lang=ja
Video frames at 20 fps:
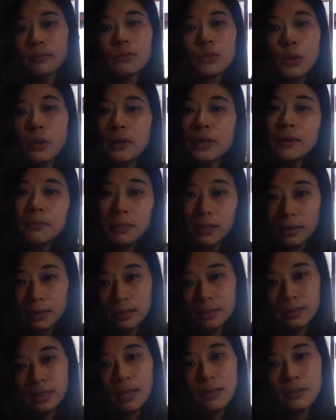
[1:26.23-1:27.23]

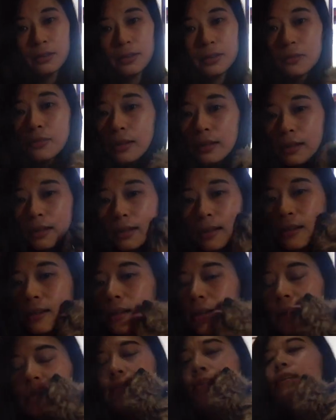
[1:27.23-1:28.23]
トリミングサロンにお金がか
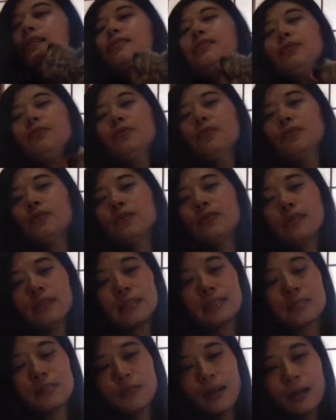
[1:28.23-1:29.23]
かるんですよ、この子
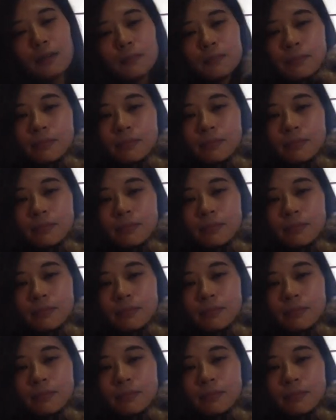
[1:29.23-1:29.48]
たちは。